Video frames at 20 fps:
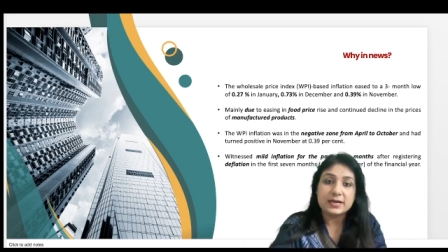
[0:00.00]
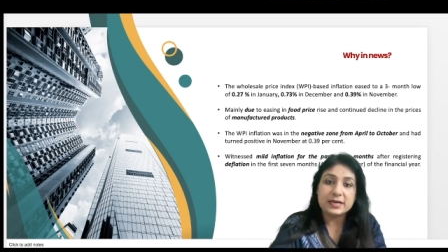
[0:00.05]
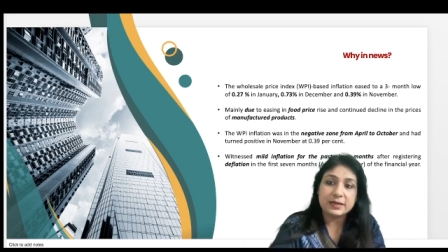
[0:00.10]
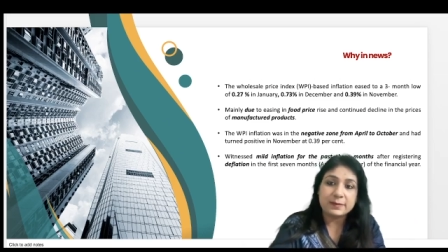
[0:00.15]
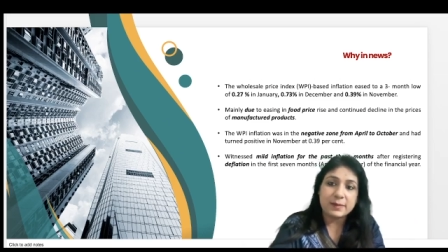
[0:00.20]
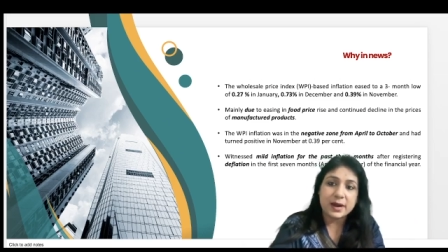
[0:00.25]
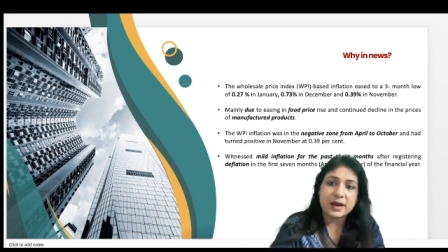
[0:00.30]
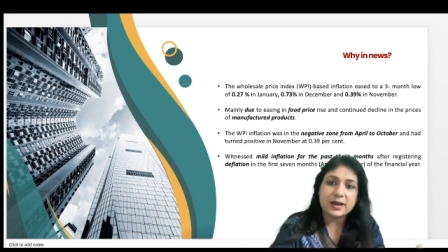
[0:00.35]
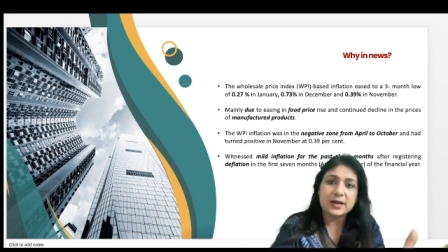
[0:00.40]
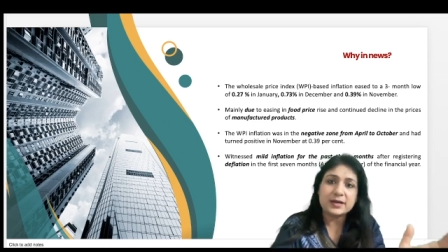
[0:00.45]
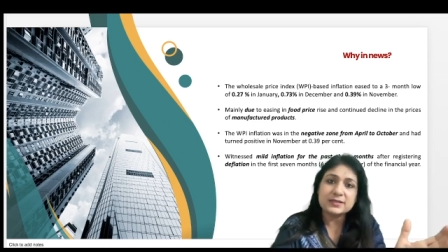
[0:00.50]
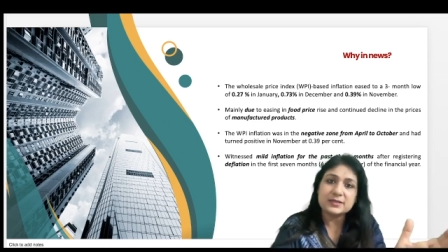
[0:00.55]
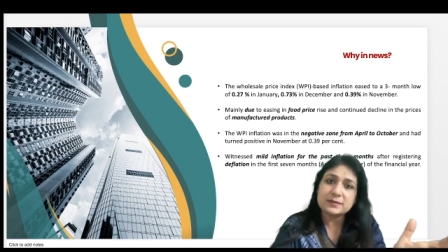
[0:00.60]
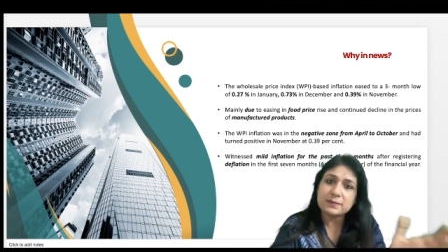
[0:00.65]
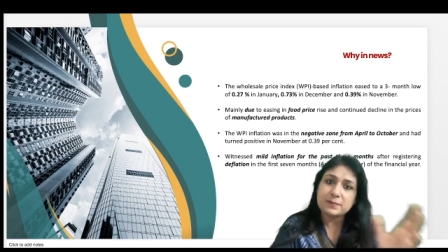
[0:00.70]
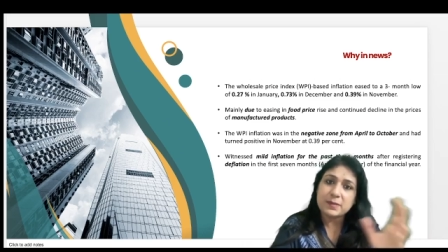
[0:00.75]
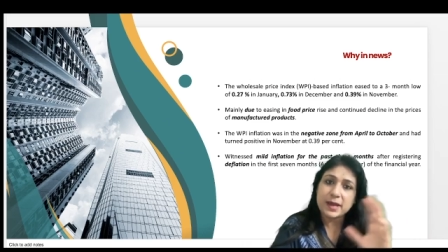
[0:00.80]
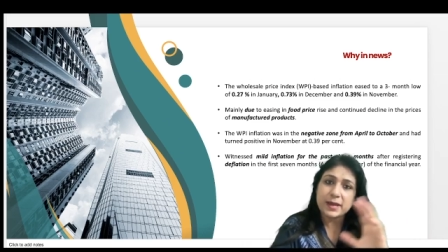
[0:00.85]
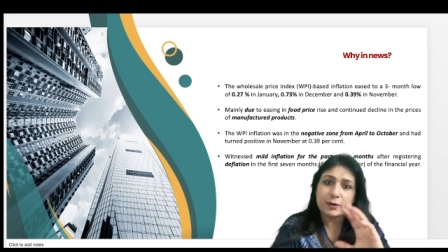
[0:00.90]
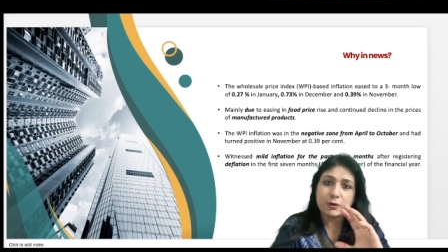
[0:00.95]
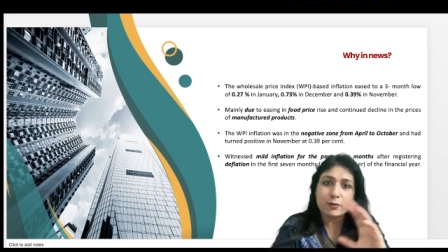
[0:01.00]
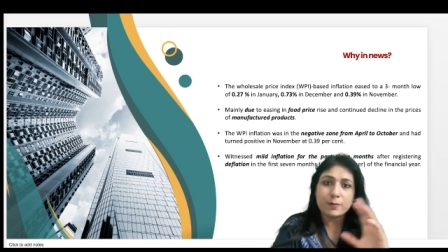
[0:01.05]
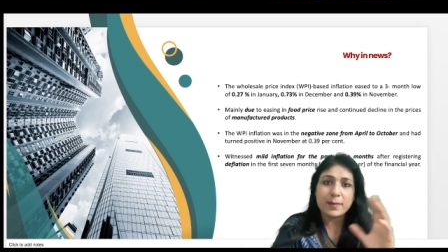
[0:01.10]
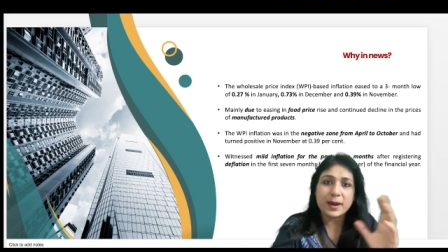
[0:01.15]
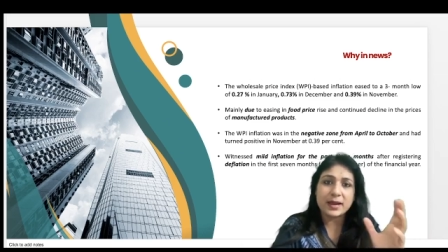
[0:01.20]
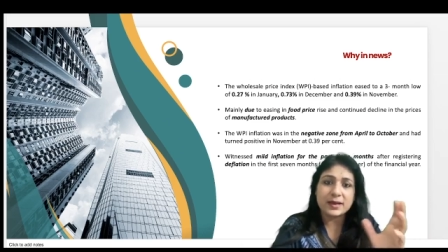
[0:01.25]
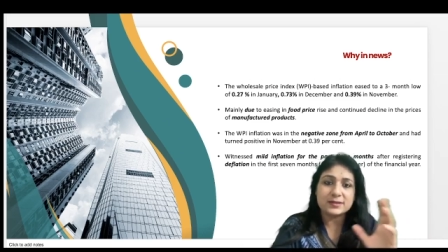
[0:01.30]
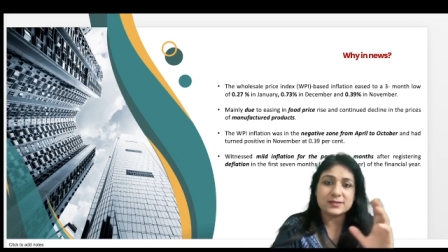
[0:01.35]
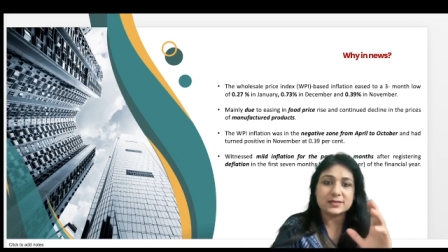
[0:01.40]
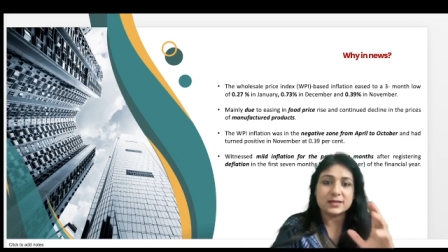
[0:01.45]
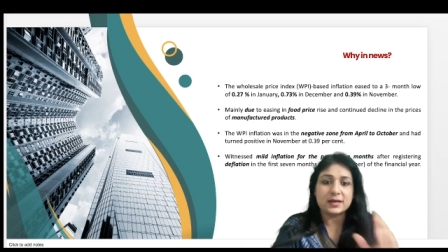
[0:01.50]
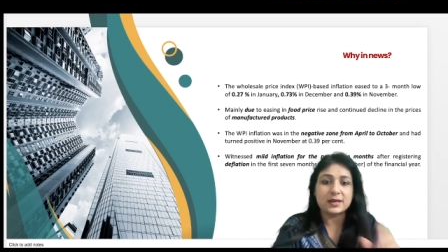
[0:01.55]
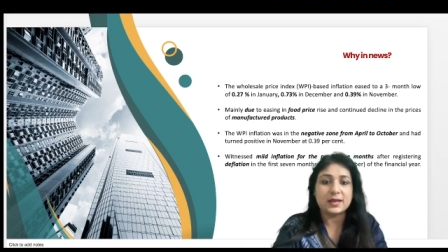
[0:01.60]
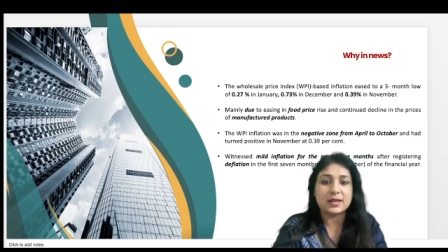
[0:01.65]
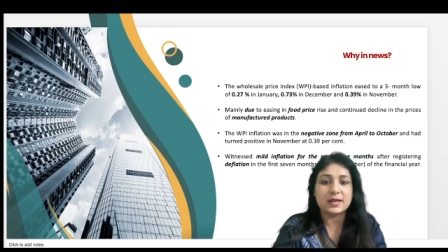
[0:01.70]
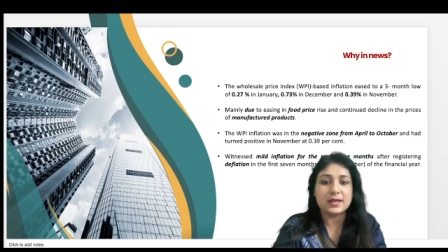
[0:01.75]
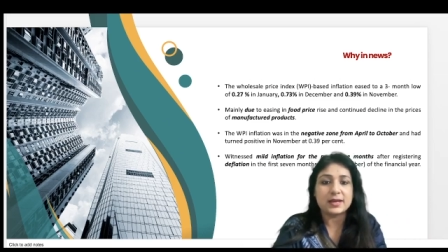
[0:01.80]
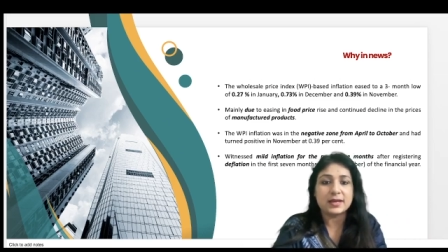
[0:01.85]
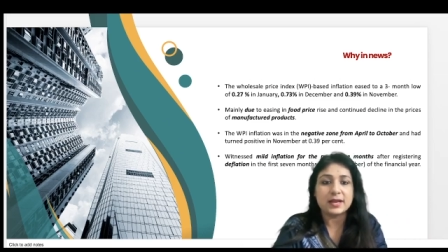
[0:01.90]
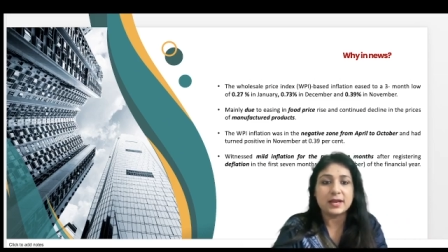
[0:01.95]
डिमांड एंड सप्लाई को बैलेंस
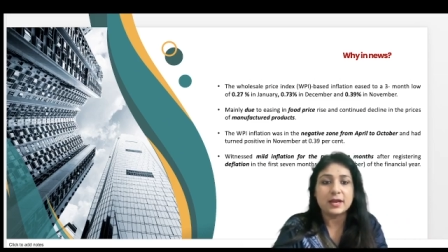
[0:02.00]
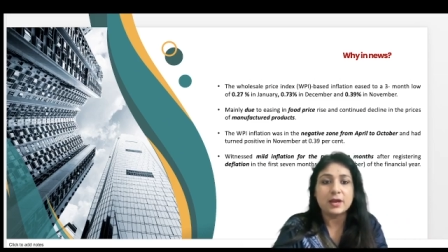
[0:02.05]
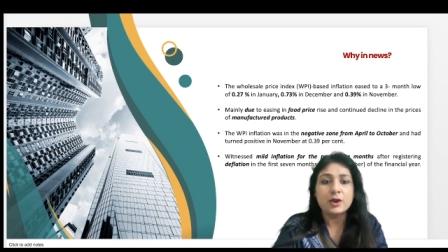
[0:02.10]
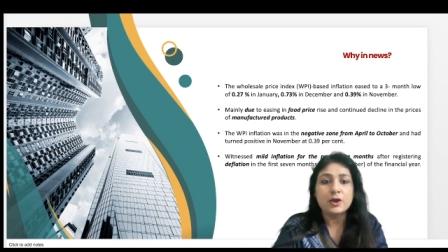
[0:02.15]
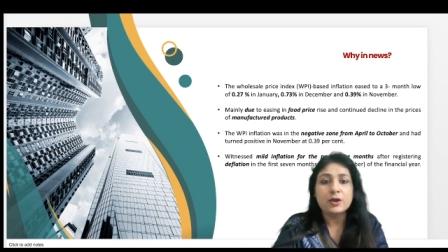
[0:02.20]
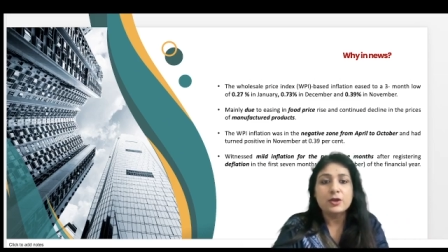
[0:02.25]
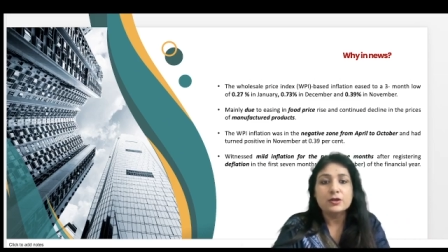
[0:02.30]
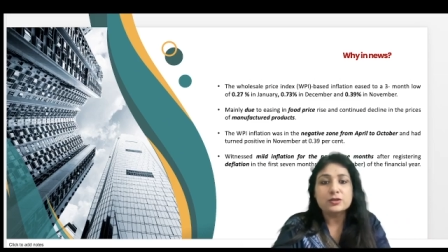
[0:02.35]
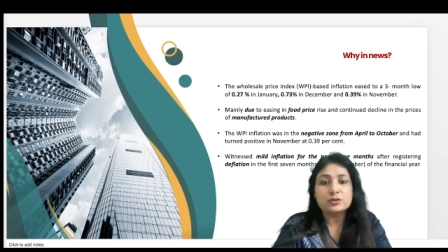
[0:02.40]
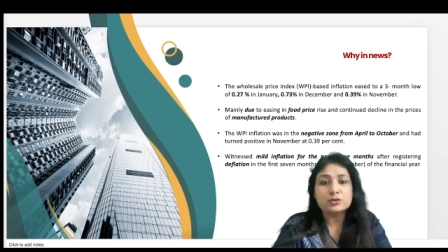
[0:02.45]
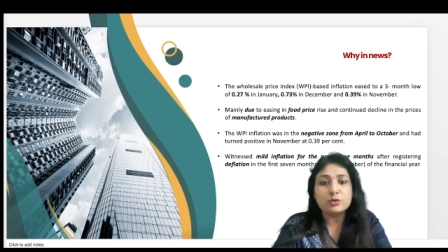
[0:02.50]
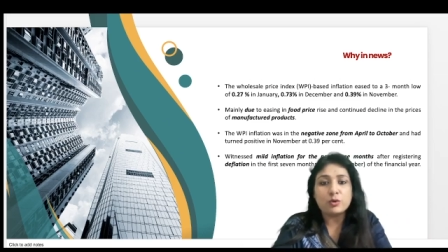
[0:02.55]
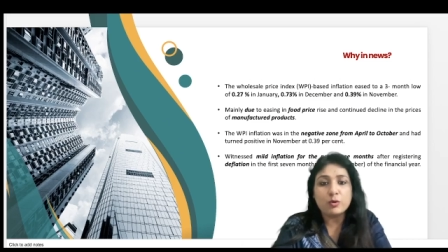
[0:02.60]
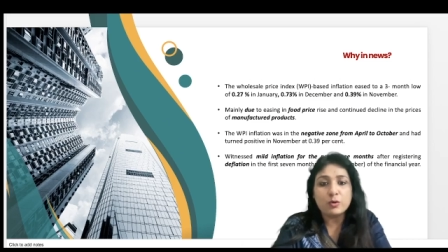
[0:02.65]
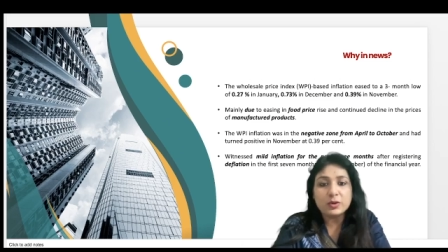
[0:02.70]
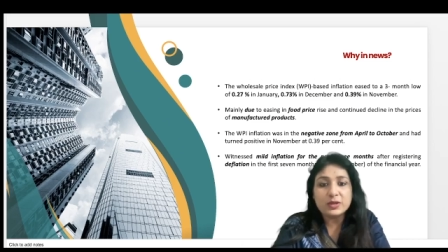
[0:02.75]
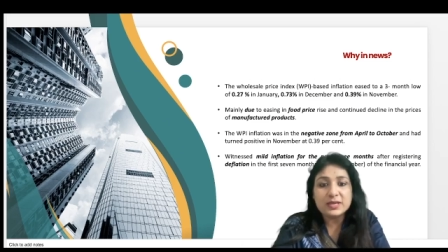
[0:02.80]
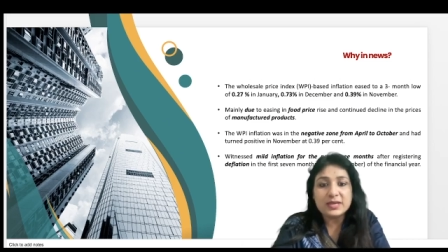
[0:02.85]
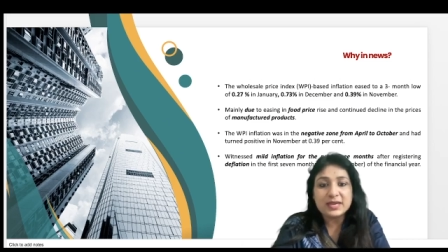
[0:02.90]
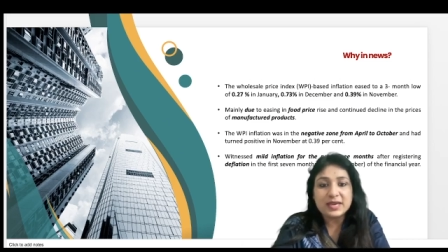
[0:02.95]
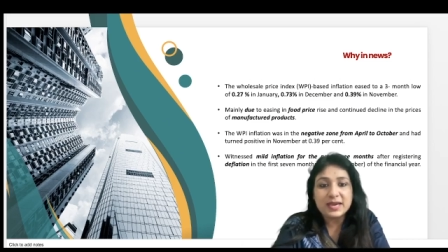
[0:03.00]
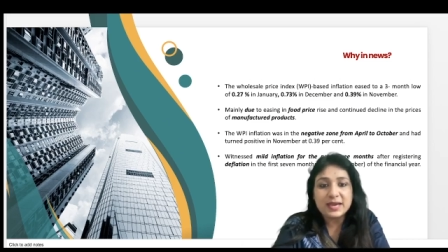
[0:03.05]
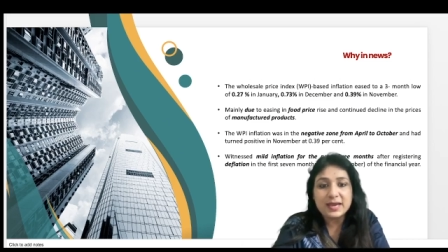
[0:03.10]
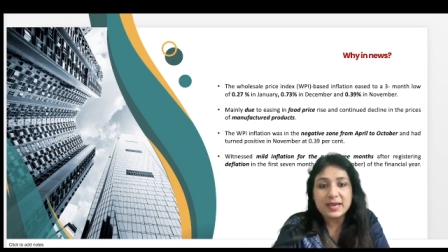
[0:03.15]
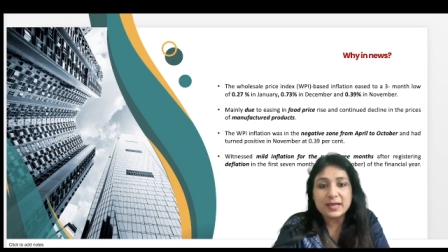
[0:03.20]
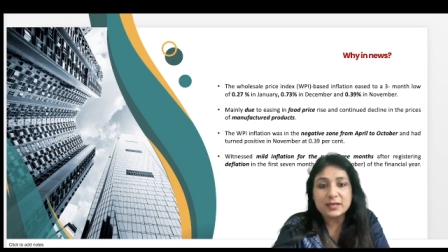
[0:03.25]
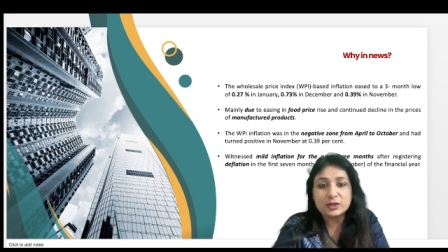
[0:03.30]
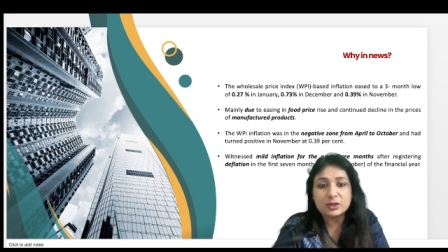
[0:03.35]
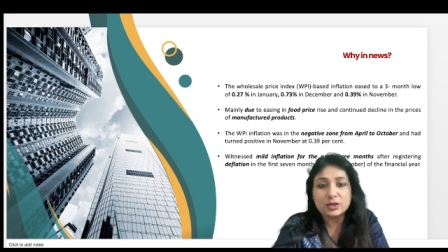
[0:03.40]
करने के लिए तो ये